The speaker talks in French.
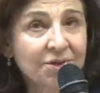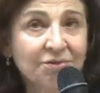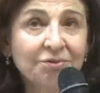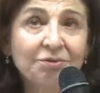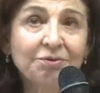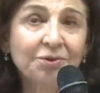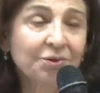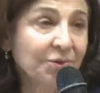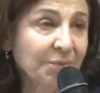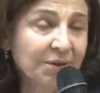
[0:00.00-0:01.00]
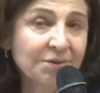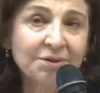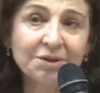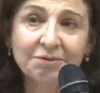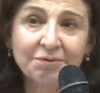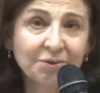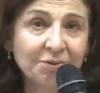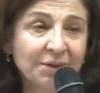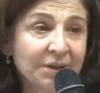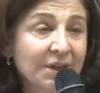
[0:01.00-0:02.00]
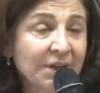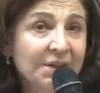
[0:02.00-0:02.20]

les journaux font une rubrique sur les enfants doués.